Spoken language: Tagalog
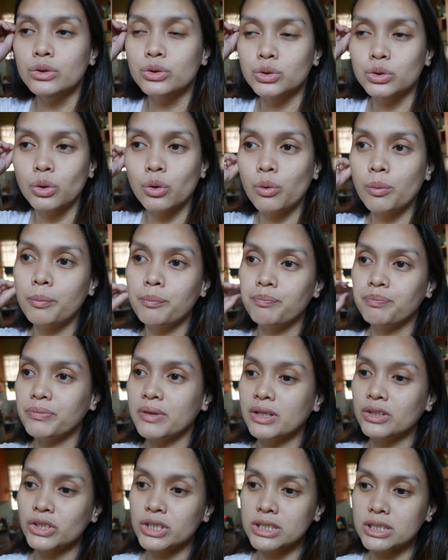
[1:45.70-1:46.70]
So,
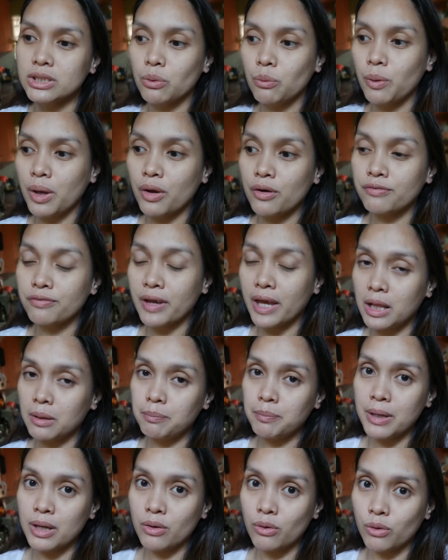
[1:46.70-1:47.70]
just a way of
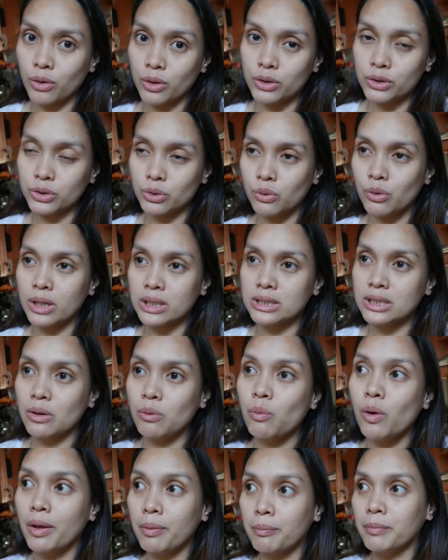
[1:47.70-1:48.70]
helping also, kasi
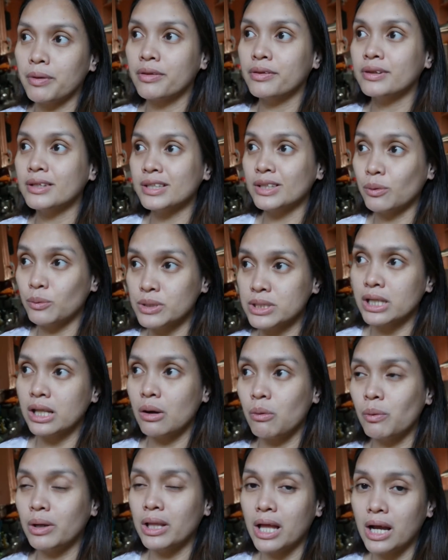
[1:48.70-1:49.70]
one month na daw
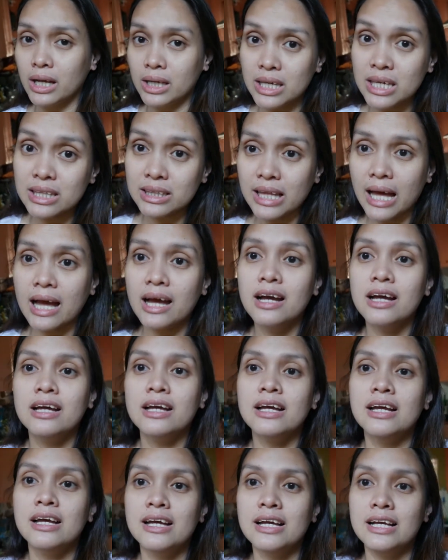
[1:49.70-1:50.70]
silang walang kita,
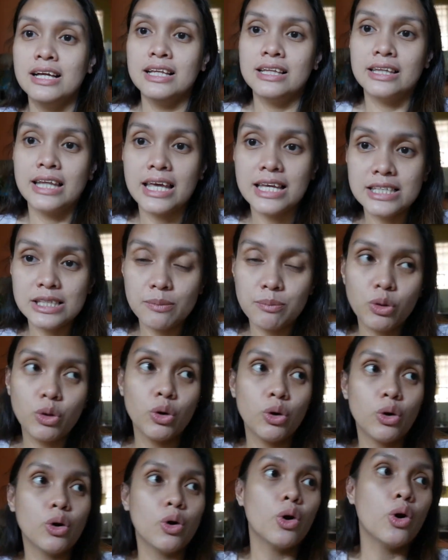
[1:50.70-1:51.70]
naisip
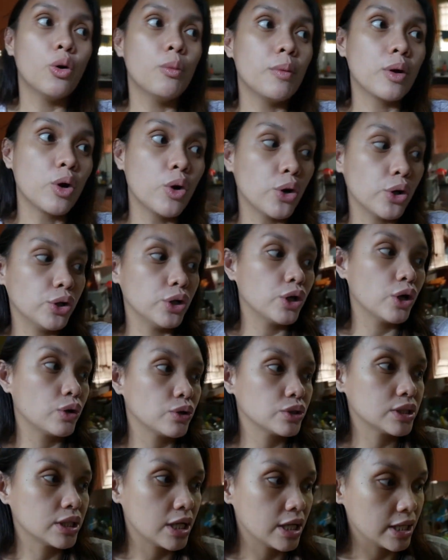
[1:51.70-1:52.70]
ko mag-order ako
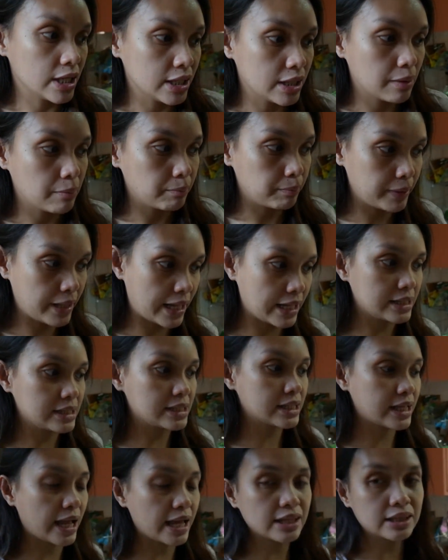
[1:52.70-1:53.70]
sa kanya ng
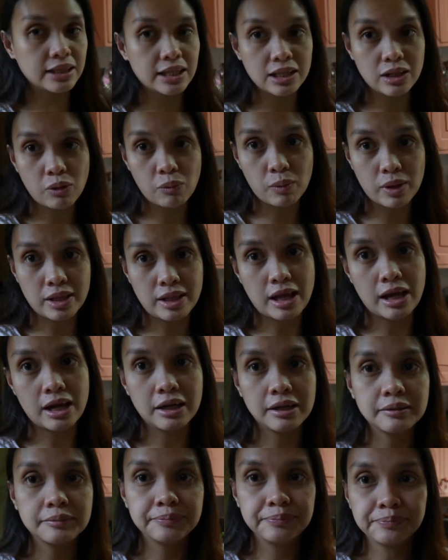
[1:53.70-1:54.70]
plants, kahit dalawa
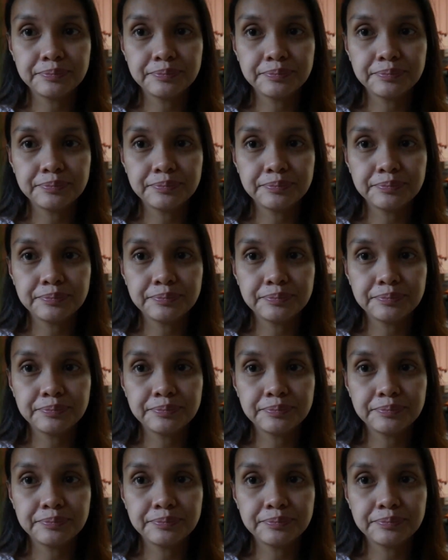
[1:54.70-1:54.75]
lang